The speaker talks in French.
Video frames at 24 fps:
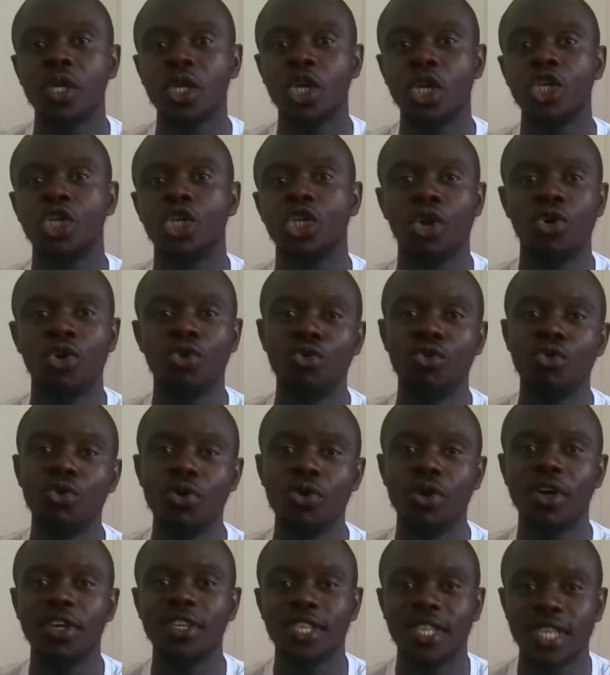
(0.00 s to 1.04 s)
que j'ai lus
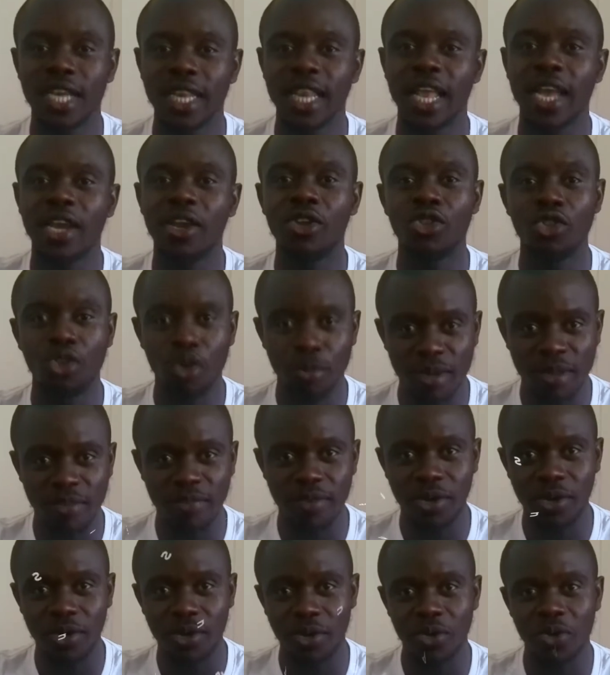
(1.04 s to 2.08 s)
en cette année 2022.